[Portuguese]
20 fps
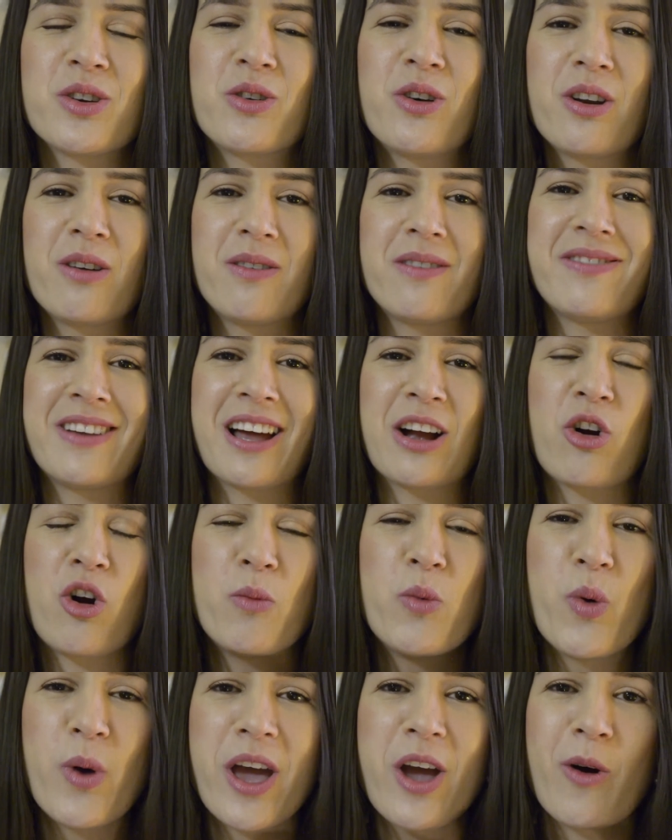agora eu vou falar
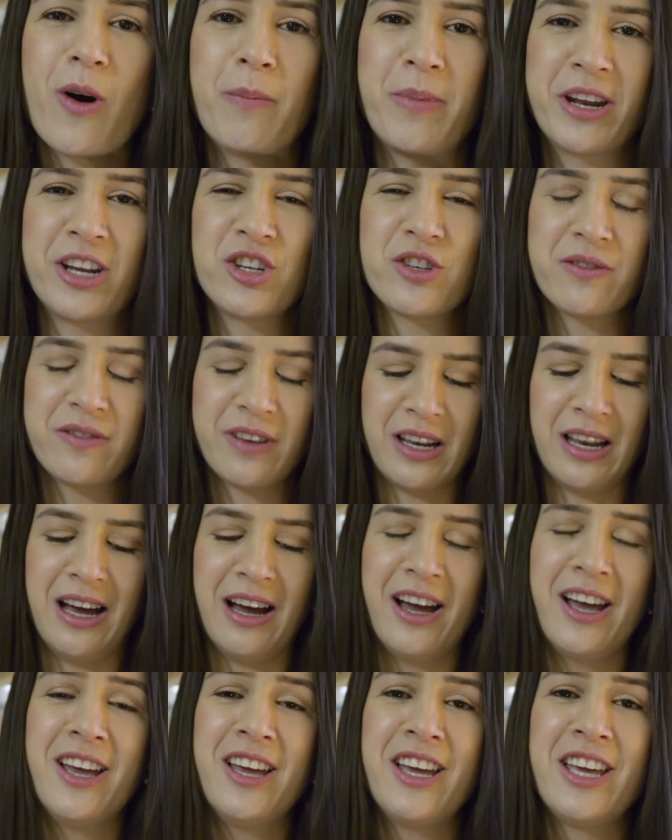como eu aprendi a
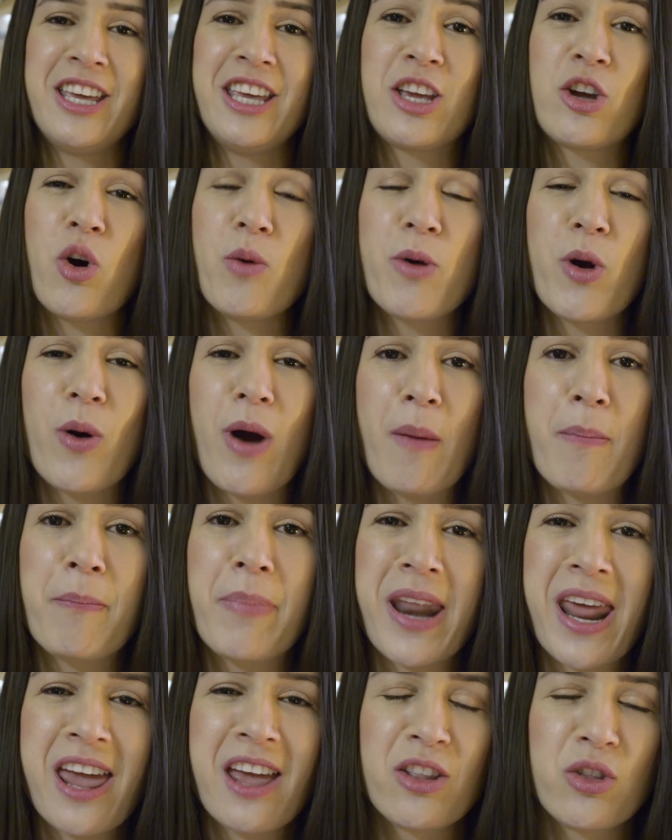falar e como eu
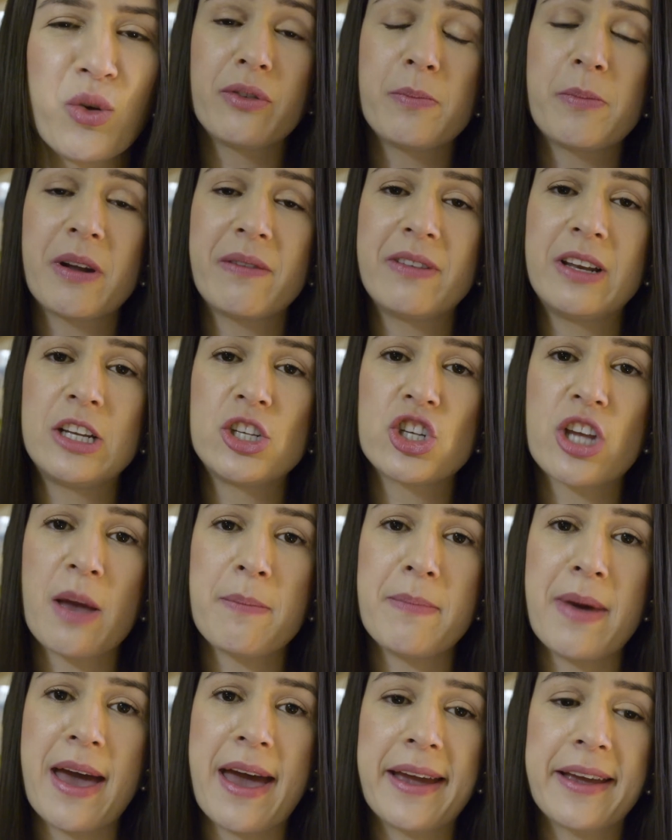aprendo. Eu fui pra Vila de
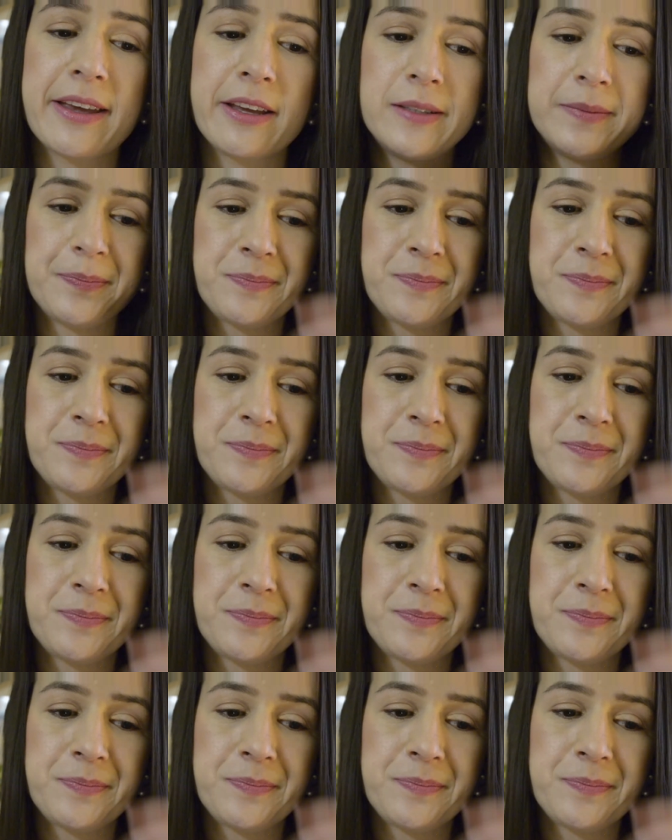Quebec,